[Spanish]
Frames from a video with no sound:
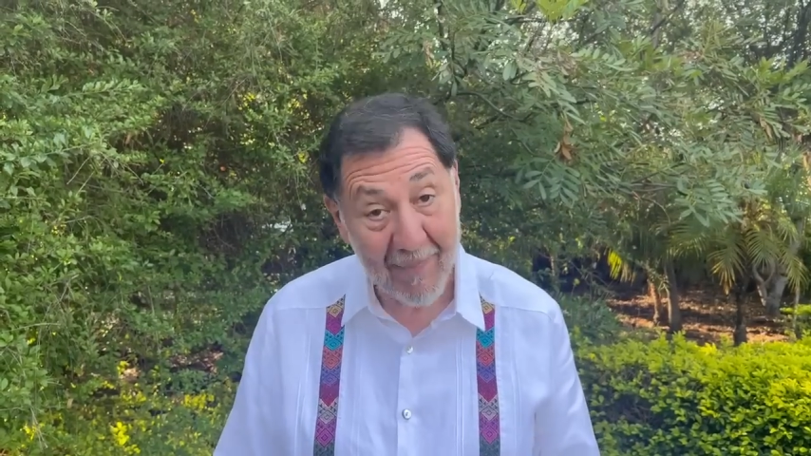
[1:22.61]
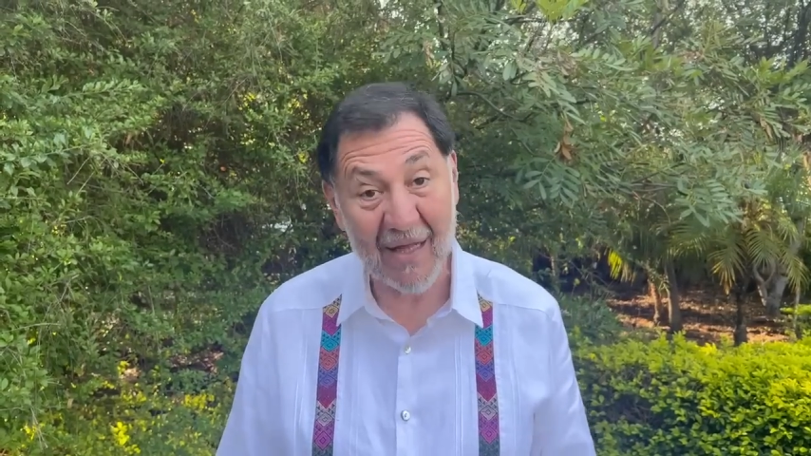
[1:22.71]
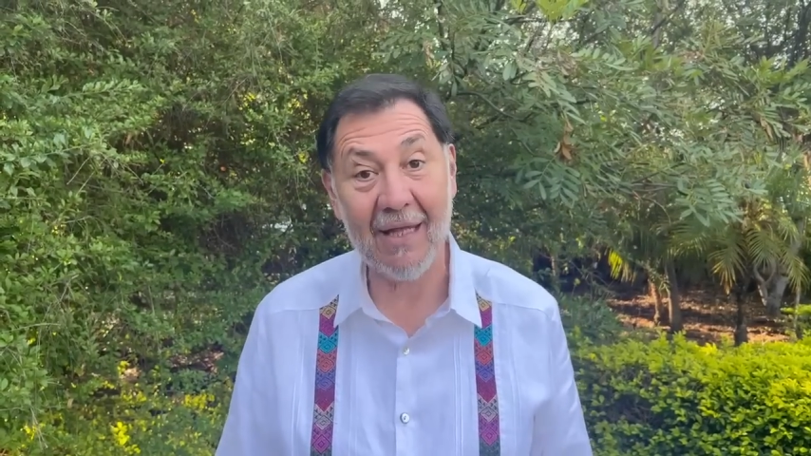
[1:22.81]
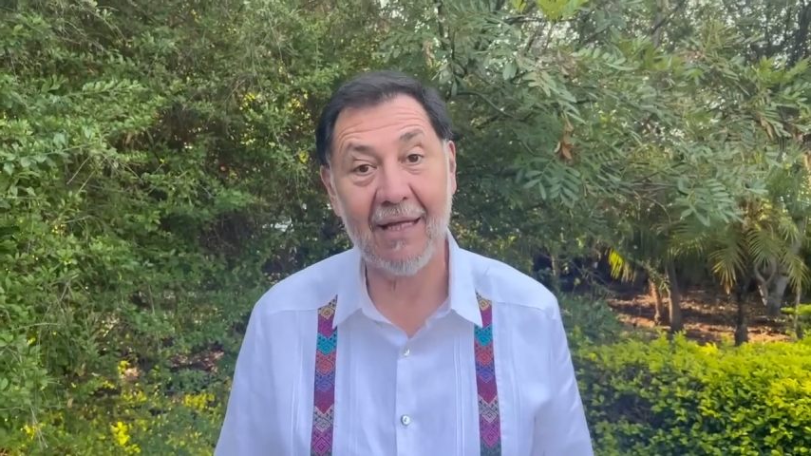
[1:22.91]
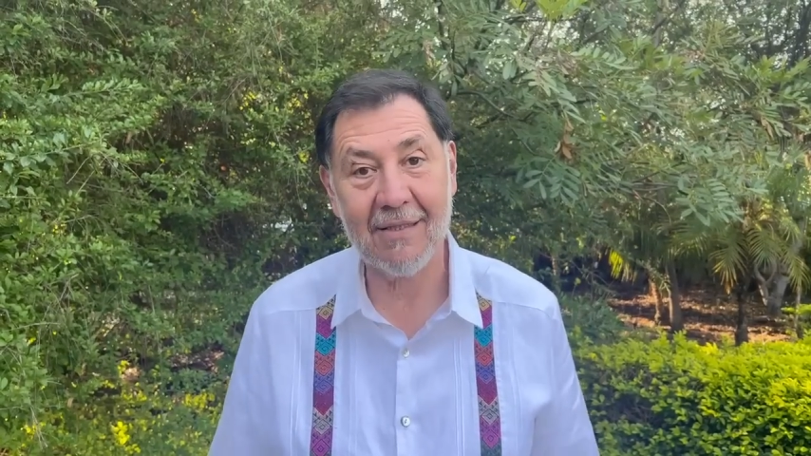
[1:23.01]

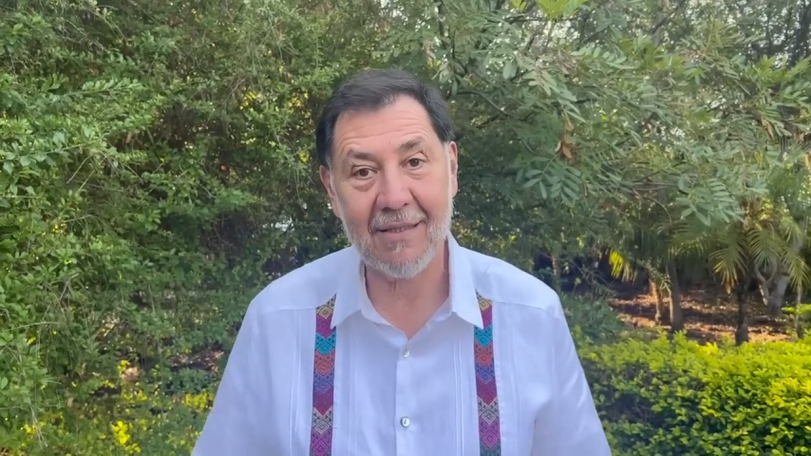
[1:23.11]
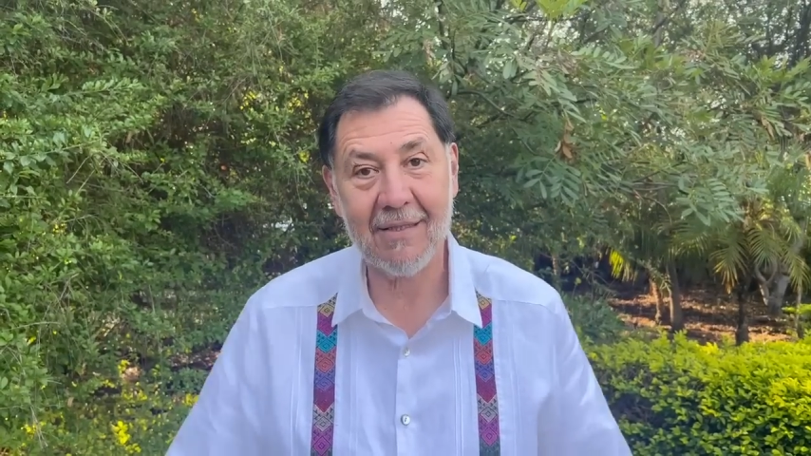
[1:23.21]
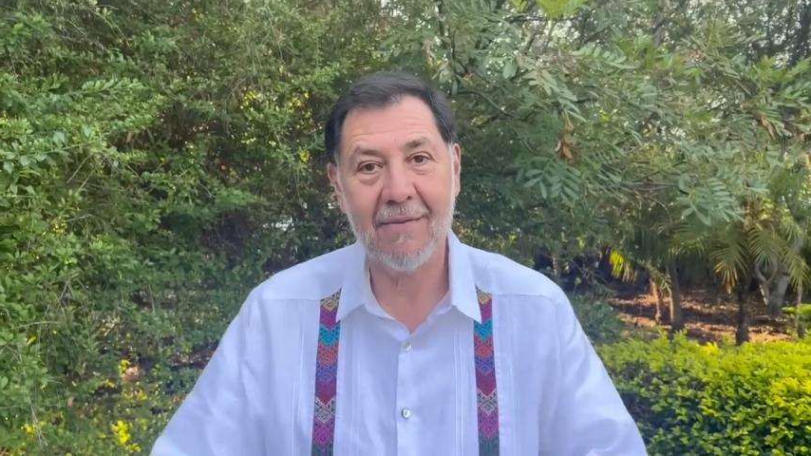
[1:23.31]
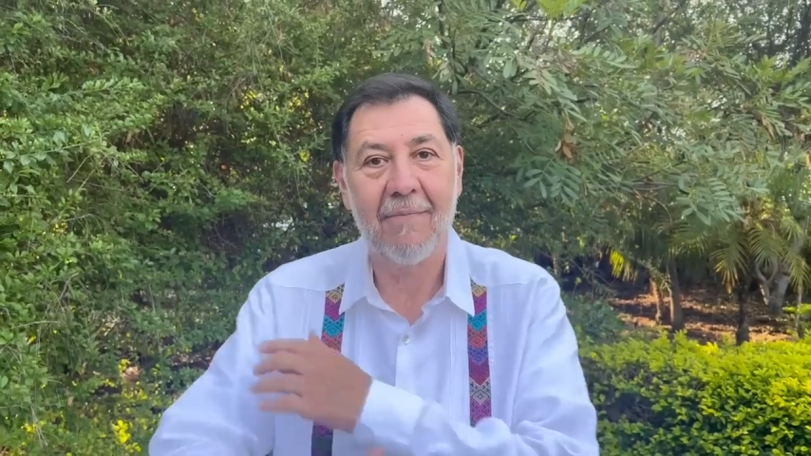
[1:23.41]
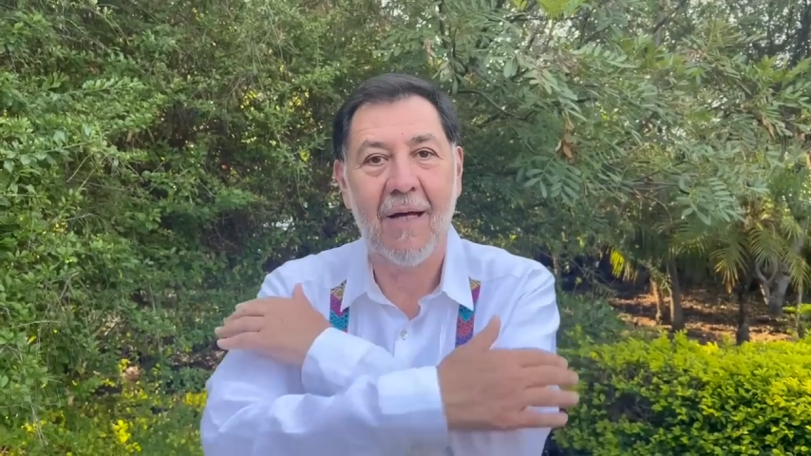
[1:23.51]

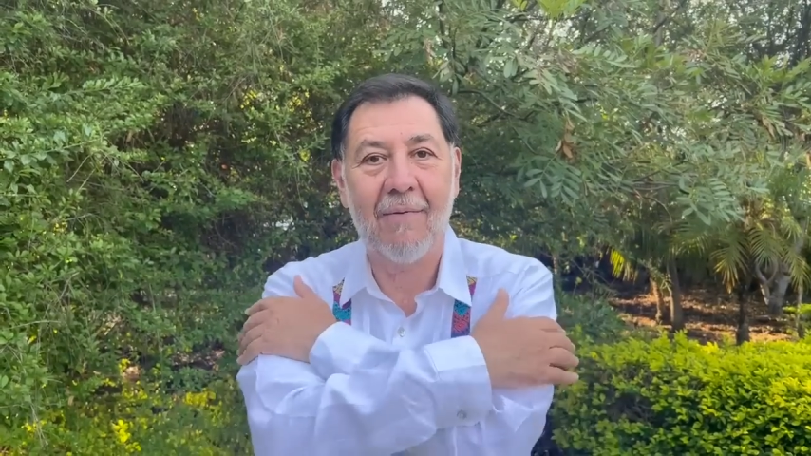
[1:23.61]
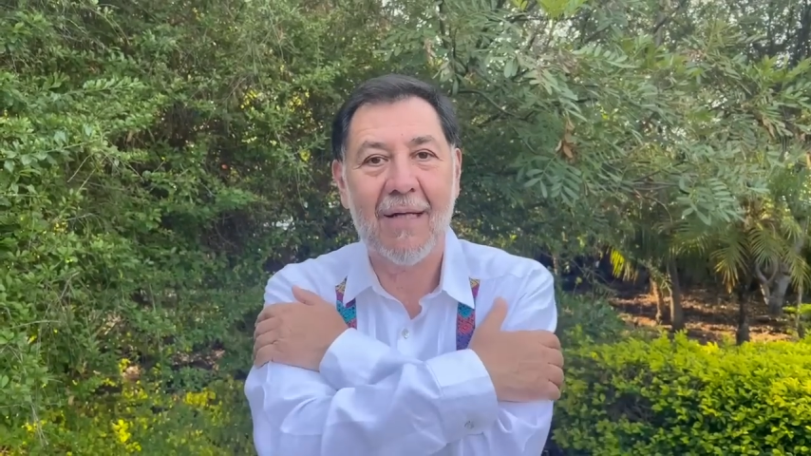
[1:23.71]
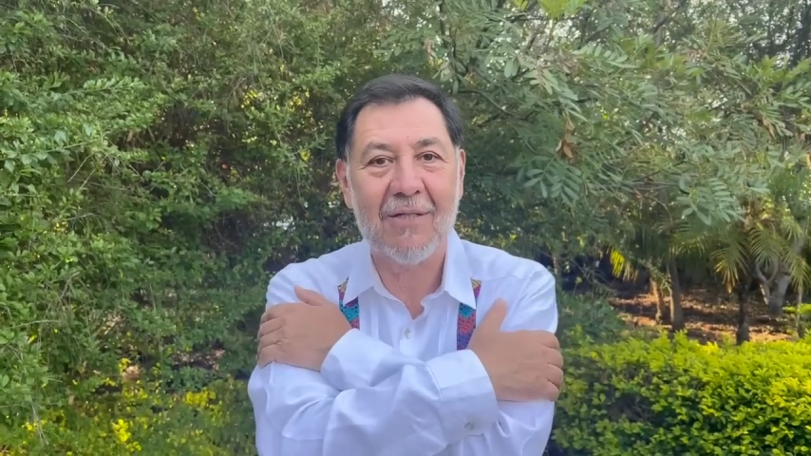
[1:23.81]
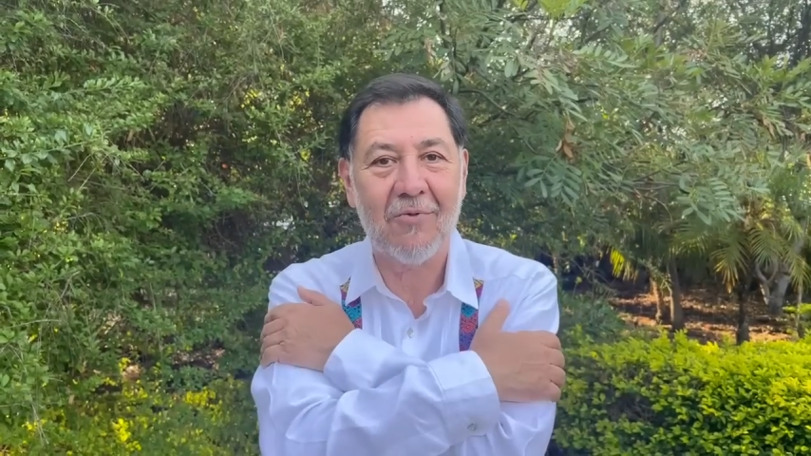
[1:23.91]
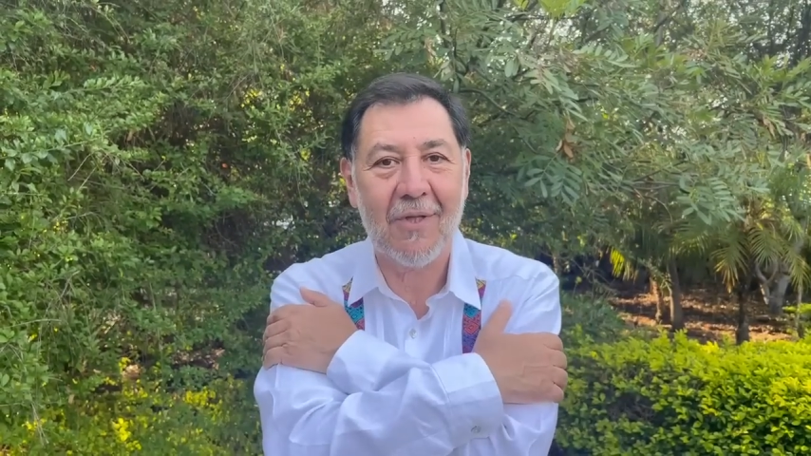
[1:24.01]
pendientes.
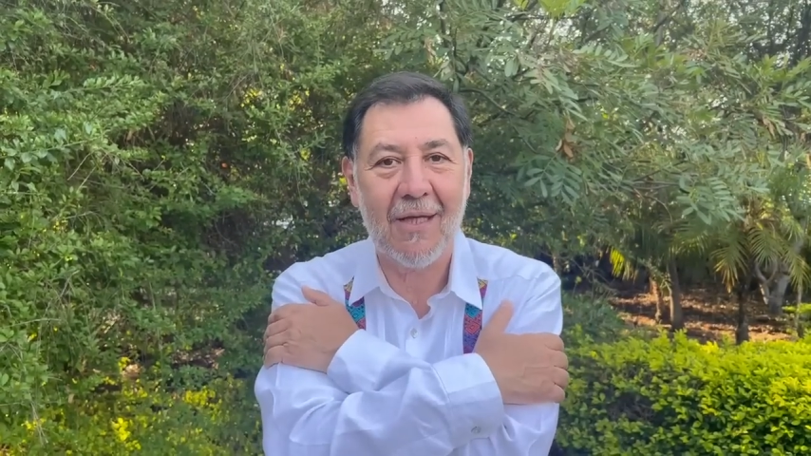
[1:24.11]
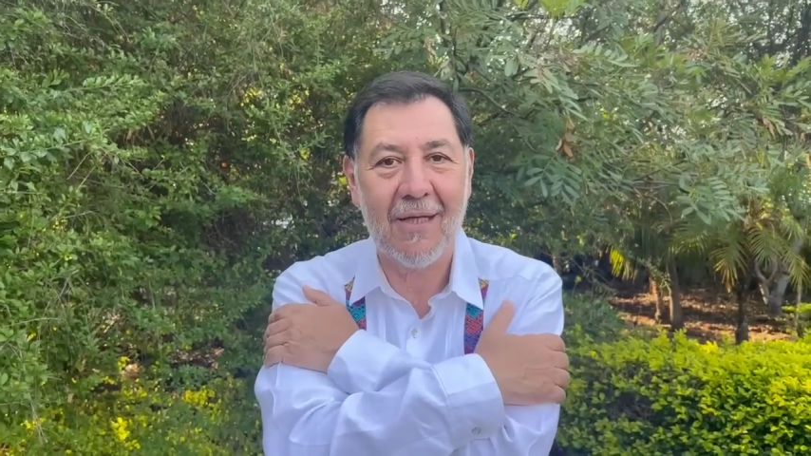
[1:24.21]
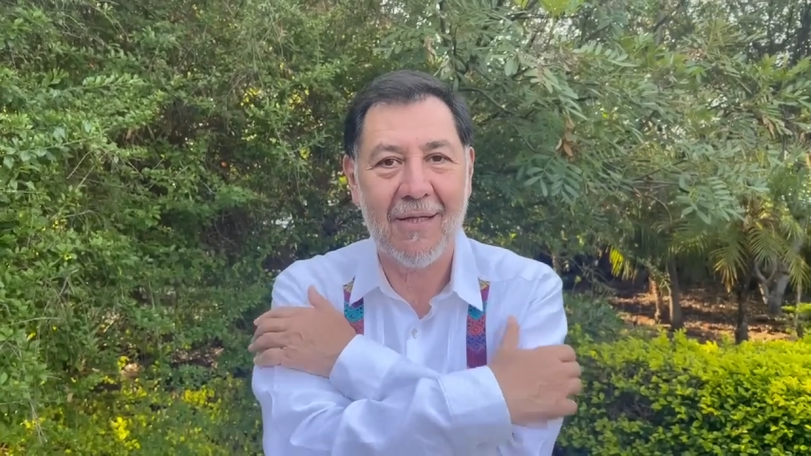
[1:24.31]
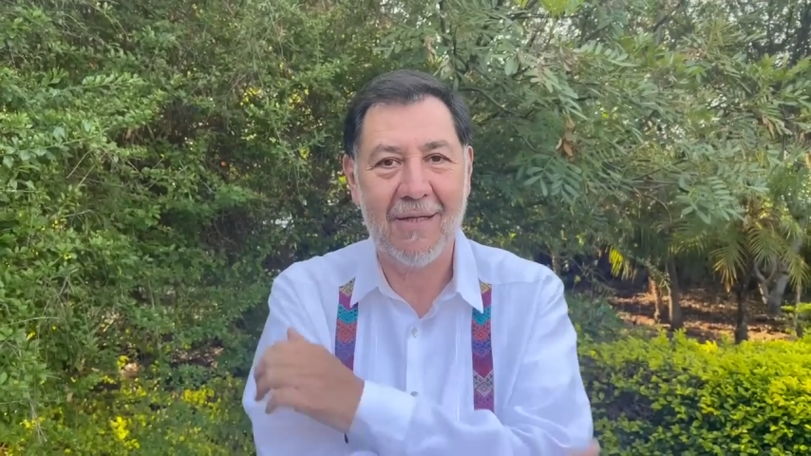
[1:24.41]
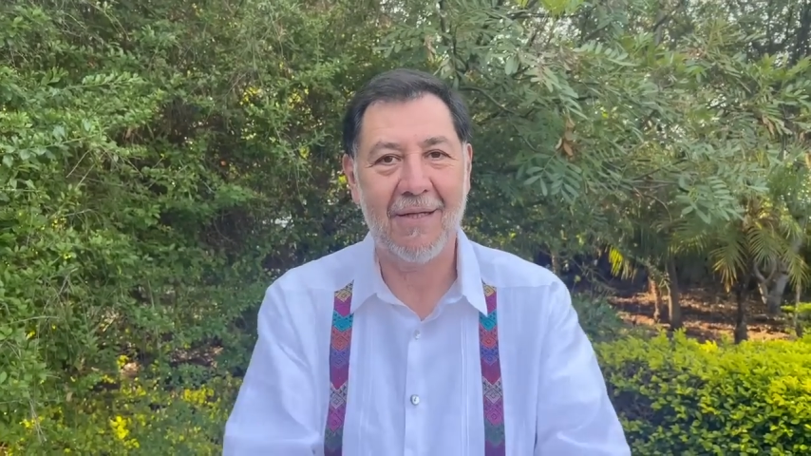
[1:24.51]

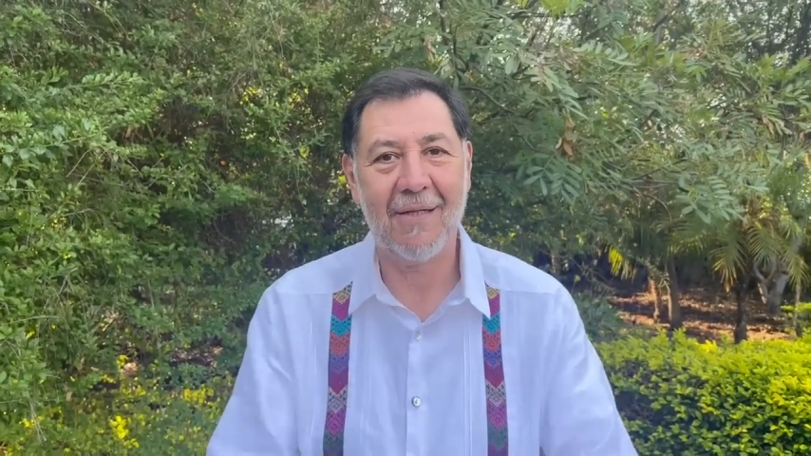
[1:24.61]
Abrazote.